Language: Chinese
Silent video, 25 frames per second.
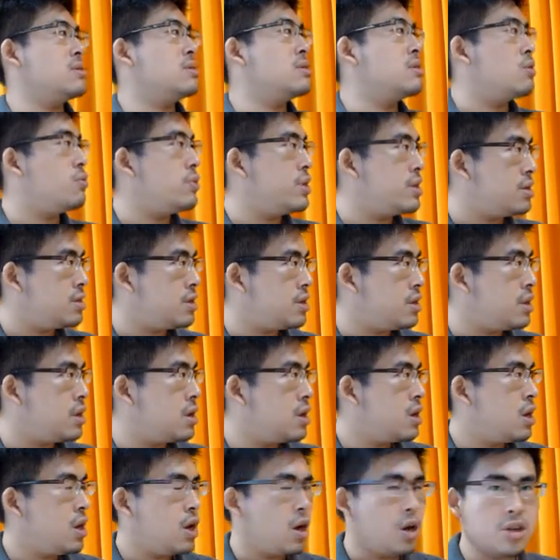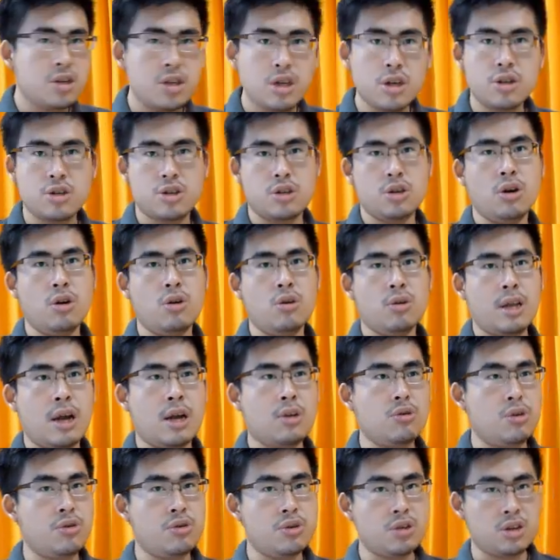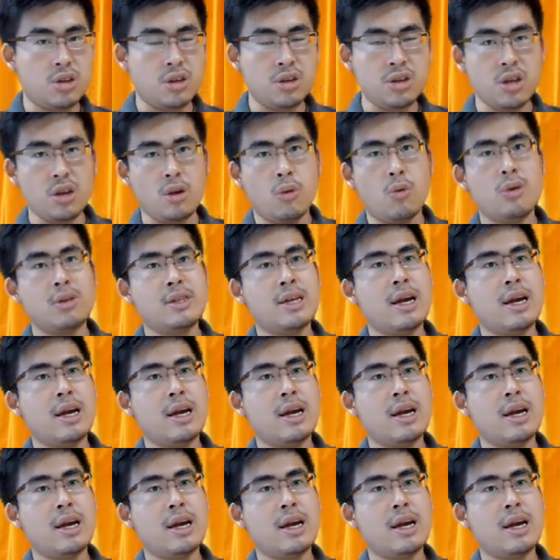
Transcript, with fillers: 次的问题。而这个时候，它对于整体国